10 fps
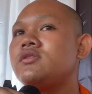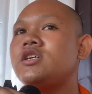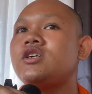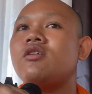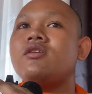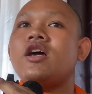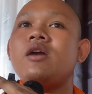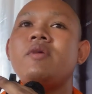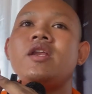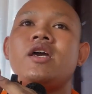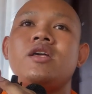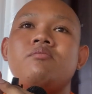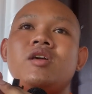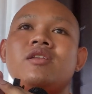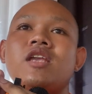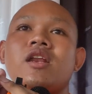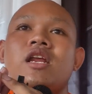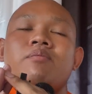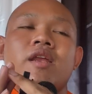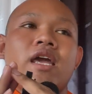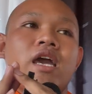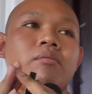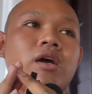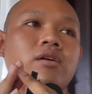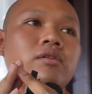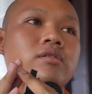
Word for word: rồi trong cái miền ấy miền tật lệch Việt Nam máu